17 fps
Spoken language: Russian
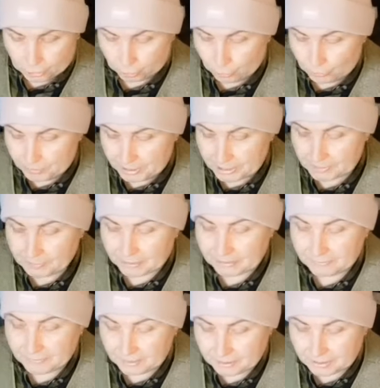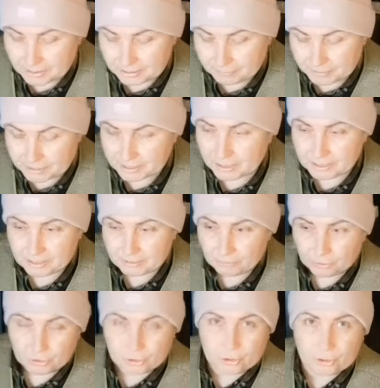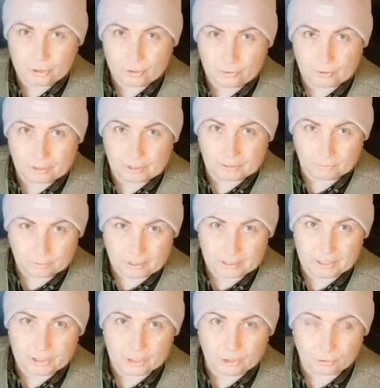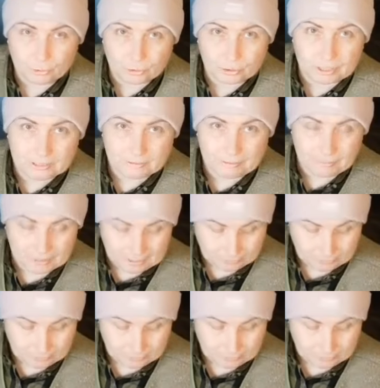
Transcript: Что меня сподвигло записать сегодняшний ролик? Ну, конечно, то, что я